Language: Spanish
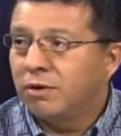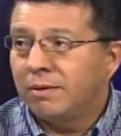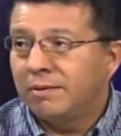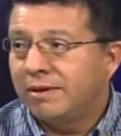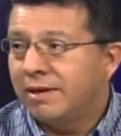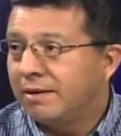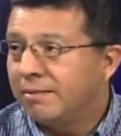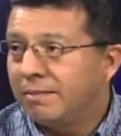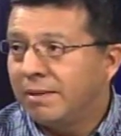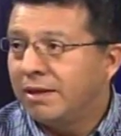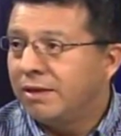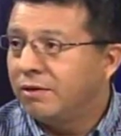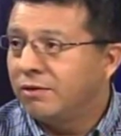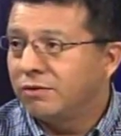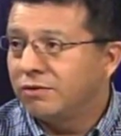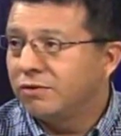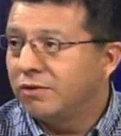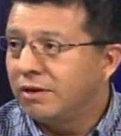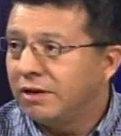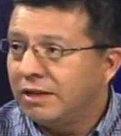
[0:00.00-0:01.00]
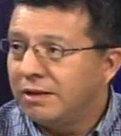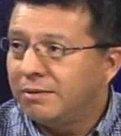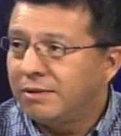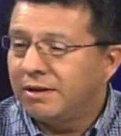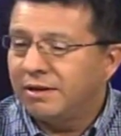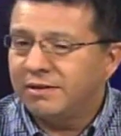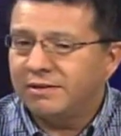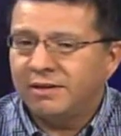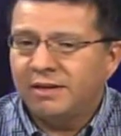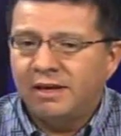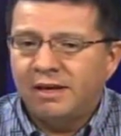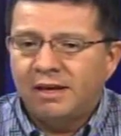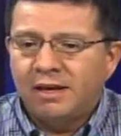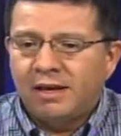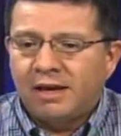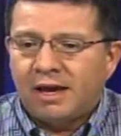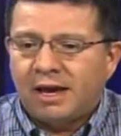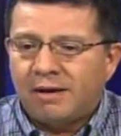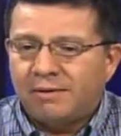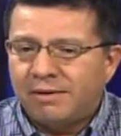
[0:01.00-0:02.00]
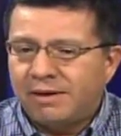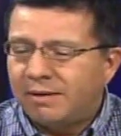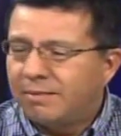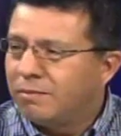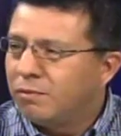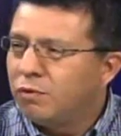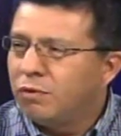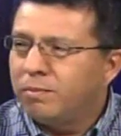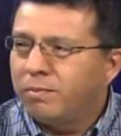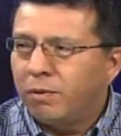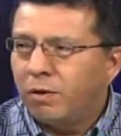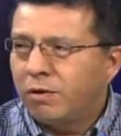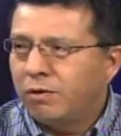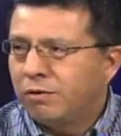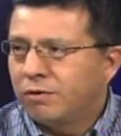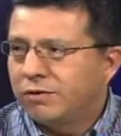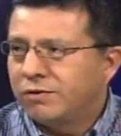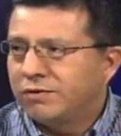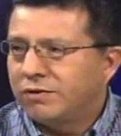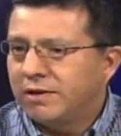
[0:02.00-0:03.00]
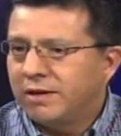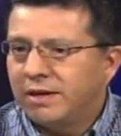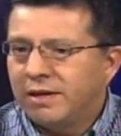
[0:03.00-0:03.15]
no habían medios libres, habían muy pocos